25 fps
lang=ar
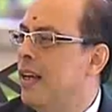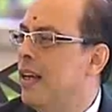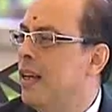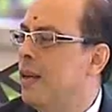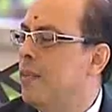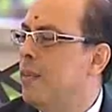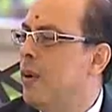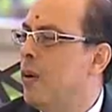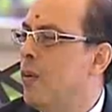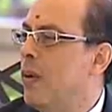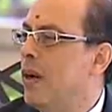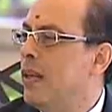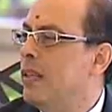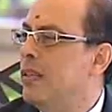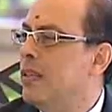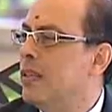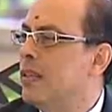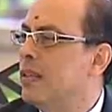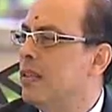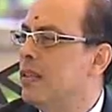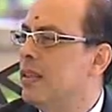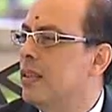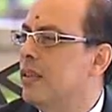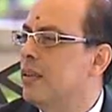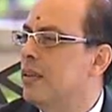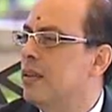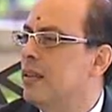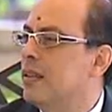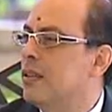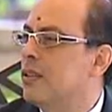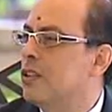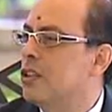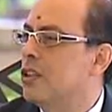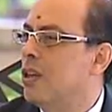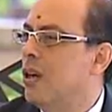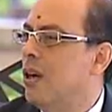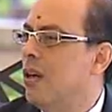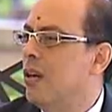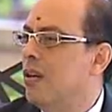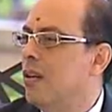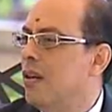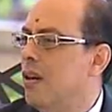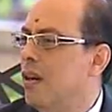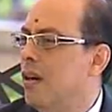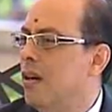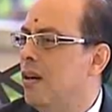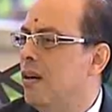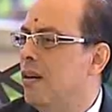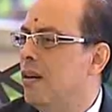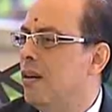البوادر ان شاء
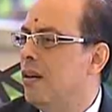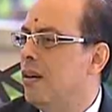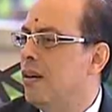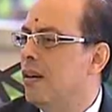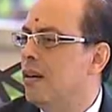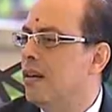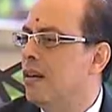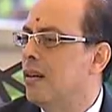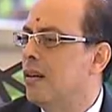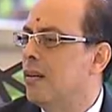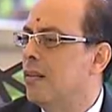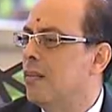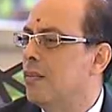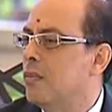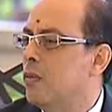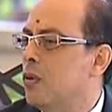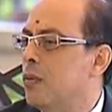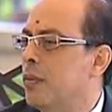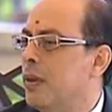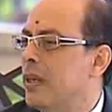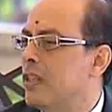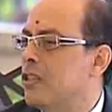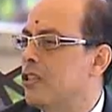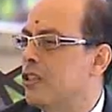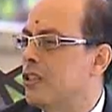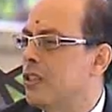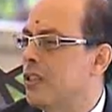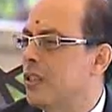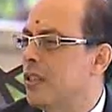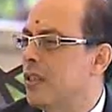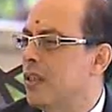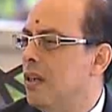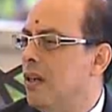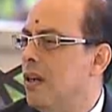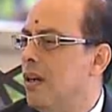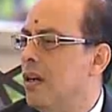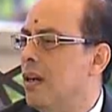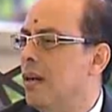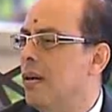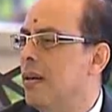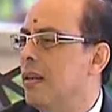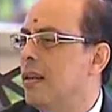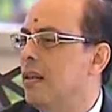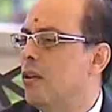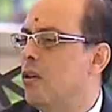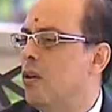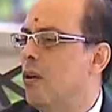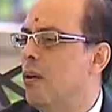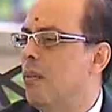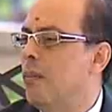الله مبشره
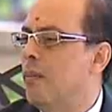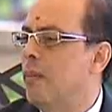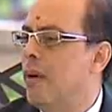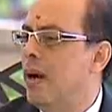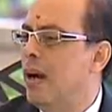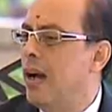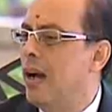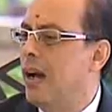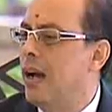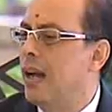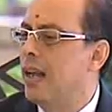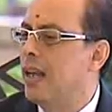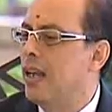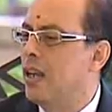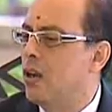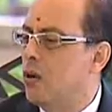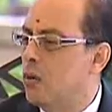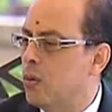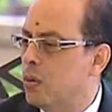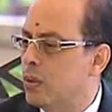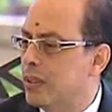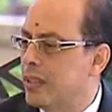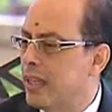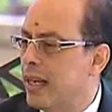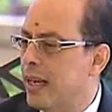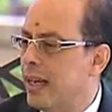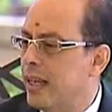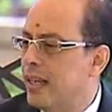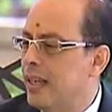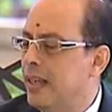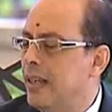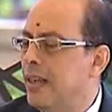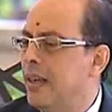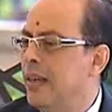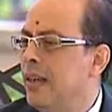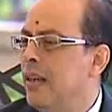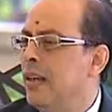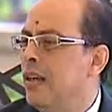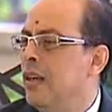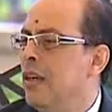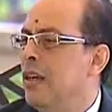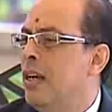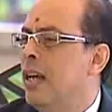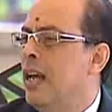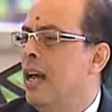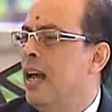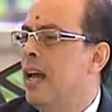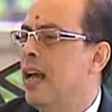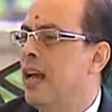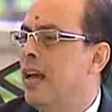ان هم هيجوا تاني
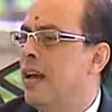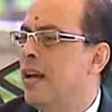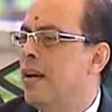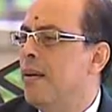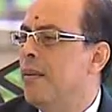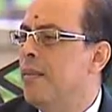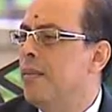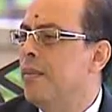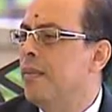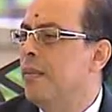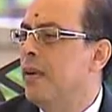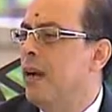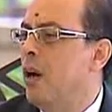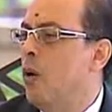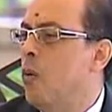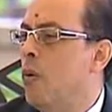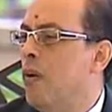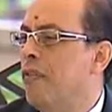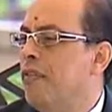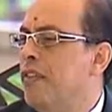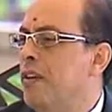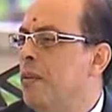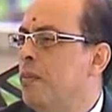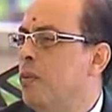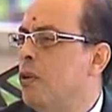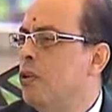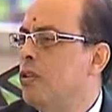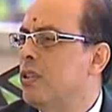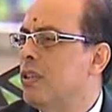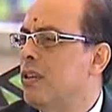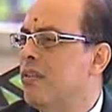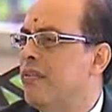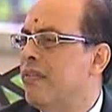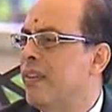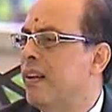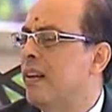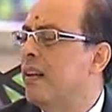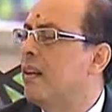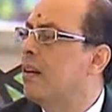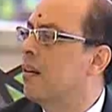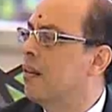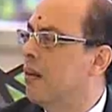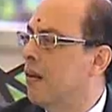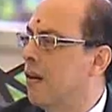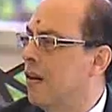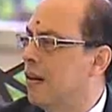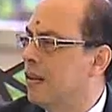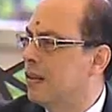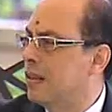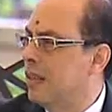آه، هو في بطء في
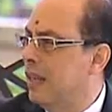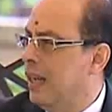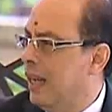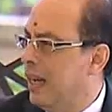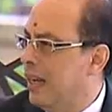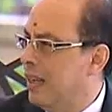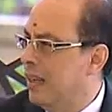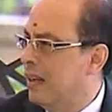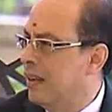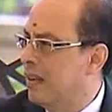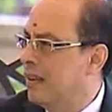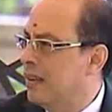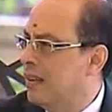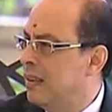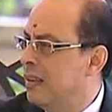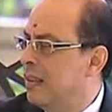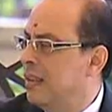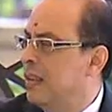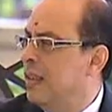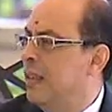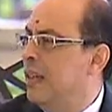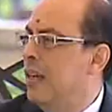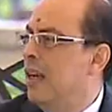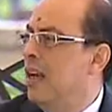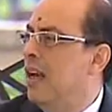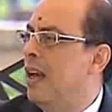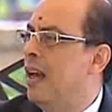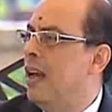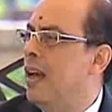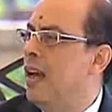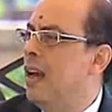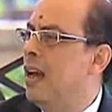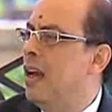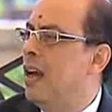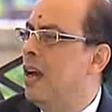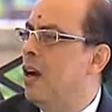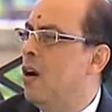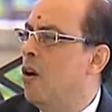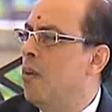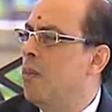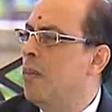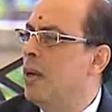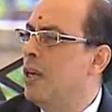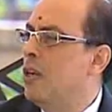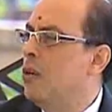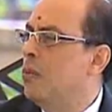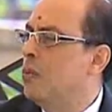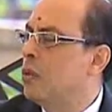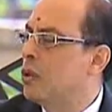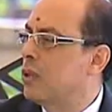الاجراءات الحقيقه آه،
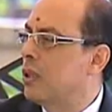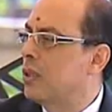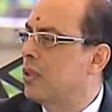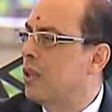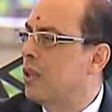هم ليهم